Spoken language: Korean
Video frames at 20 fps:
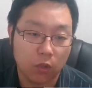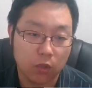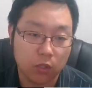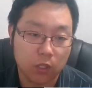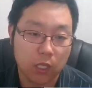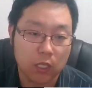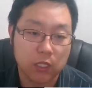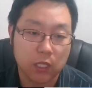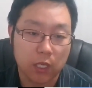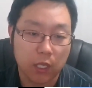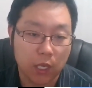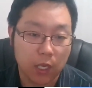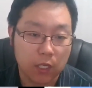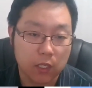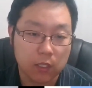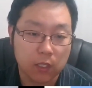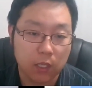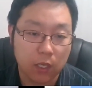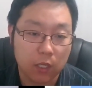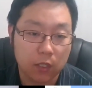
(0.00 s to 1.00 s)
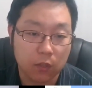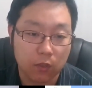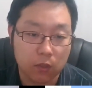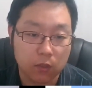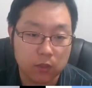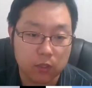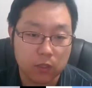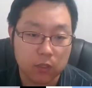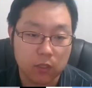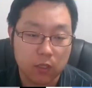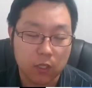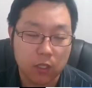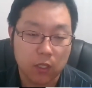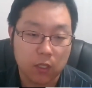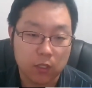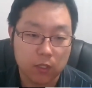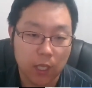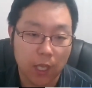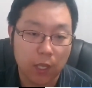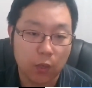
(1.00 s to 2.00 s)
어떻게 사랑했느냐라는 것을
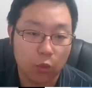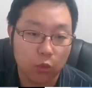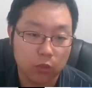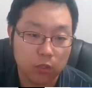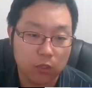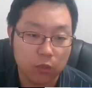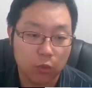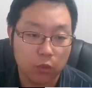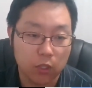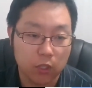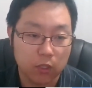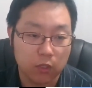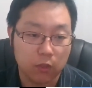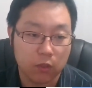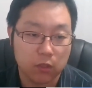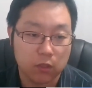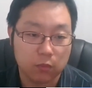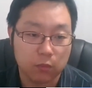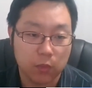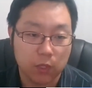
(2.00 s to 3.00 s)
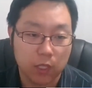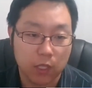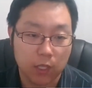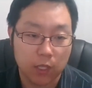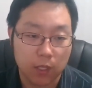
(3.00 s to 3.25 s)
예로 들고 있는 것입니다.